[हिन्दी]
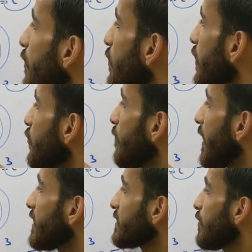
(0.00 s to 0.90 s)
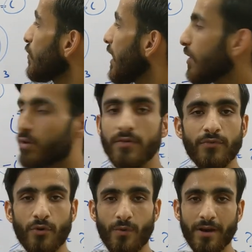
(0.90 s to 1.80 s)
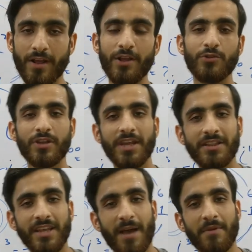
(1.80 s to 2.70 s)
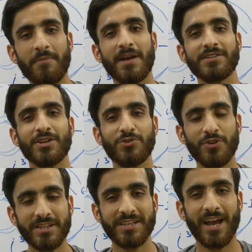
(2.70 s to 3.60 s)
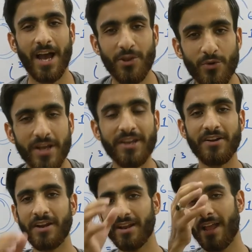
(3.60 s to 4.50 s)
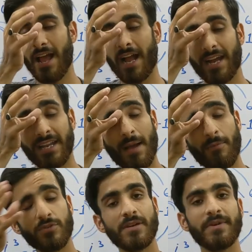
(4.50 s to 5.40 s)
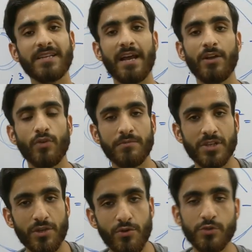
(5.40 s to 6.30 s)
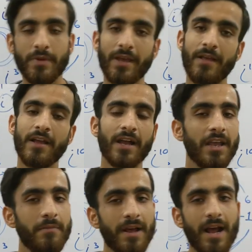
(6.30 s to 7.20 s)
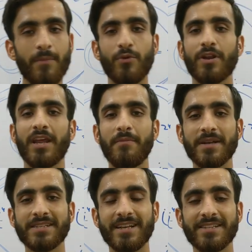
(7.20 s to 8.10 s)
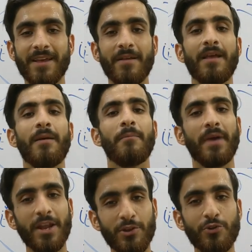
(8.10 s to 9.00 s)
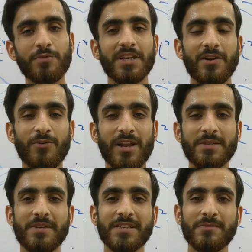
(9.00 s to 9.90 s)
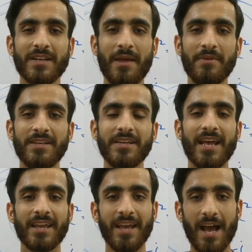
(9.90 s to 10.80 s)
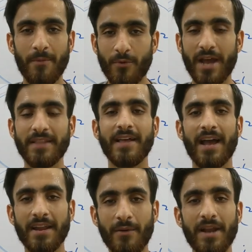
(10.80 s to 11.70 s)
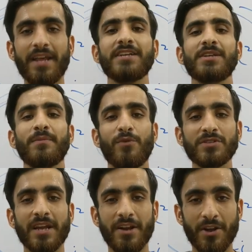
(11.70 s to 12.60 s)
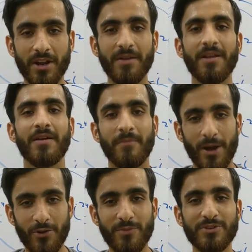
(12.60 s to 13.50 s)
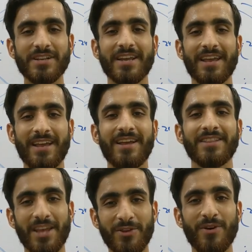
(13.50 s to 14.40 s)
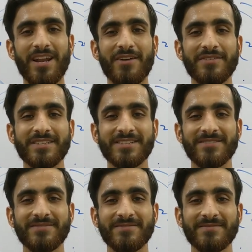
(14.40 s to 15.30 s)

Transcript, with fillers: आयोटा क्यूब माइनस आयोटा आयोटा फोर वन तो ये थी आपके पास एक छोटी सी आयोटा की ट्रिक अगर ये आपको समझ आ गई तो एमसीक्यूज में कहीं भी आप लोग नहीं पढ़ सकते मेरे यूट्यूब चैनल को लाजमी सब्सक्राइब कीजिए ताकि आपको आइंदा आने वाले ऐसे बहुत सारे ट्रिक मालूम हो सके थैंक यू अल्लाह हाफिज़